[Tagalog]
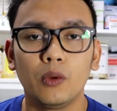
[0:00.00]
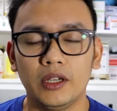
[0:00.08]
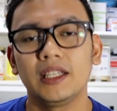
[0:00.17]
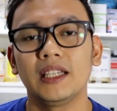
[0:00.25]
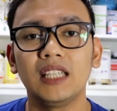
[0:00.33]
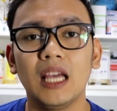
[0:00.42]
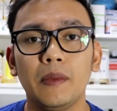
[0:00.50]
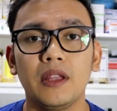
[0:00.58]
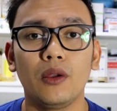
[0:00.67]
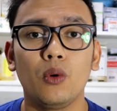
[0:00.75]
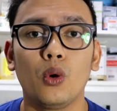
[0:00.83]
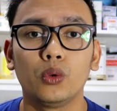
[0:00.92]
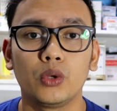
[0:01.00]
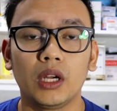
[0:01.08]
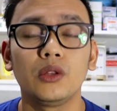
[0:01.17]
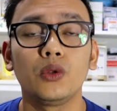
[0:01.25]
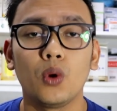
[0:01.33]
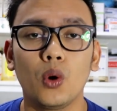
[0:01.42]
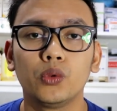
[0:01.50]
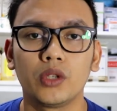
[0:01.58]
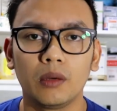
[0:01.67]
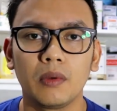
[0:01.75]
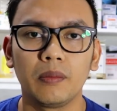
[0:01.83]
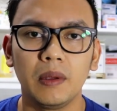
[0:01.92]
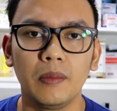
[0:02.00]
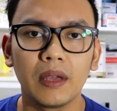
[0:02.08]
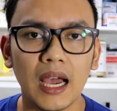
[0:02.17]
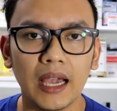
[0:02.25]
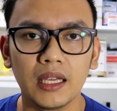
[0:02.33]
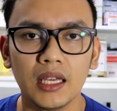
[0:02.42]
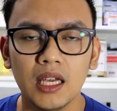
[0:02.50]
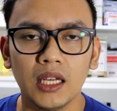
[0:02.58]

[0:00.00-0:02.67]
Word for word: Whereas kasama niya yung owner at yung owner ang magbibigay.